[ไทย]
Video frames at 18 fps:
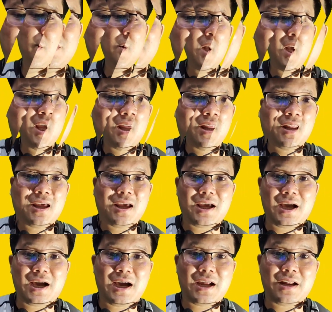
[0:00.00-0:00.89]
สนใจใน
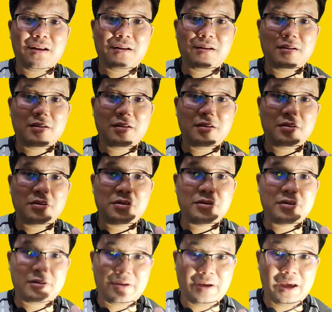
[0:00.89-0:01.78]
การ
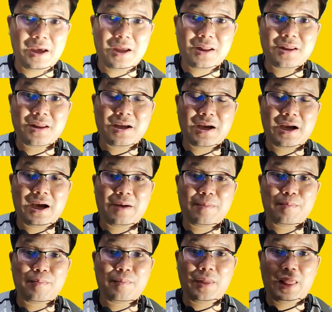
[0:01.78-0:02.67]
เทรดนะค
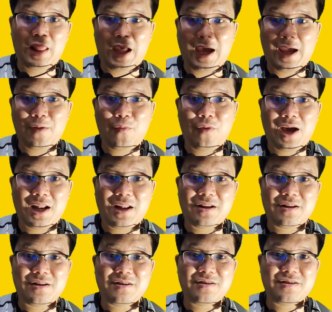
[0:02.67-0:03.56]
รับรายวั
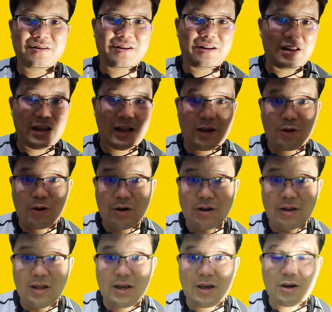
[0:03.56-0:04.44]
นแล้ว
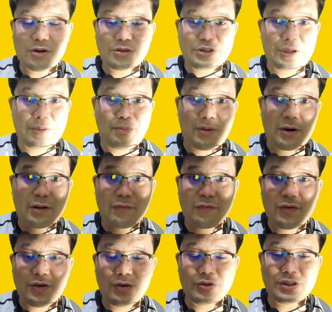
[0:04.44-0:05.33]
ก็เรื่องของ
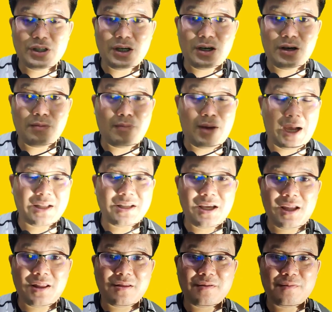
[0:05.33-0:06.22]
Spot Future
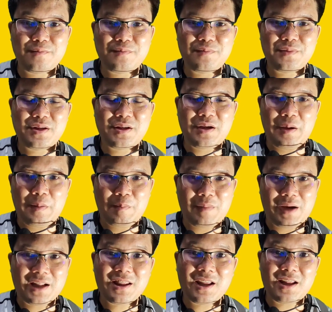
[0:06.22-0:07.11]
Margin
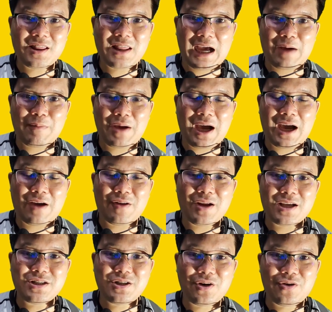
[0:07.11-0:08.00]
มาติดตามข่าว
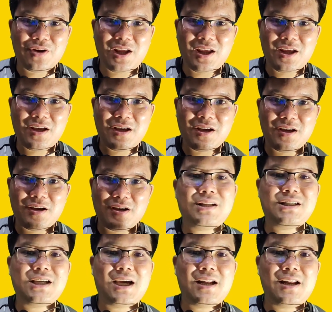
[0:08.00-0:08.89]
ในช่องนี้คือ
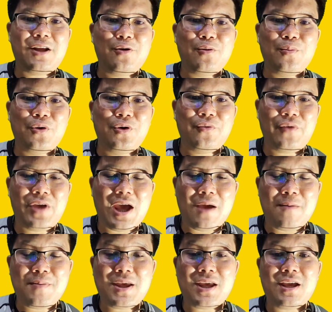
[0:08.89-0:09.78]
Mission News Moon วี
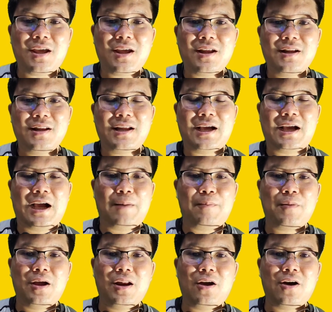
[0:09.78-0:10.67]
ไอ พี นะค
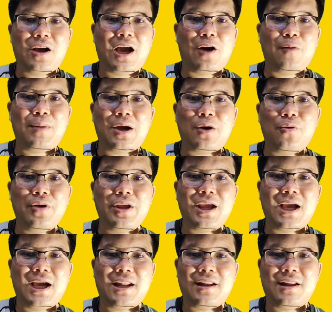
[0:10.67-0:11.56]
รับก็ลองเข้ามาคุ
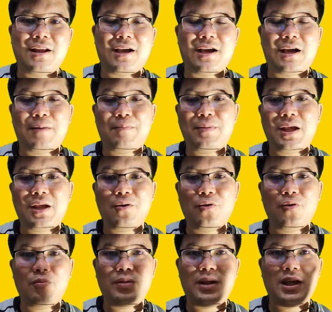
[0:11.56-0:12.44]
ยกันนะครับใน
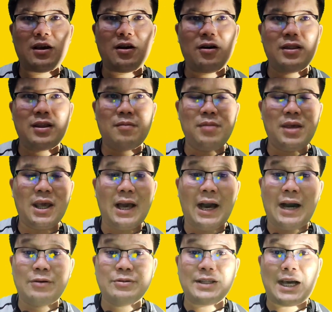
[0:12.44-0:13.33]
กลุ่มนี้ก็จะมี
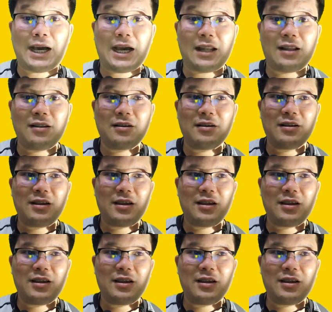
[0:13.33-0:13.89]
ข่าวสาร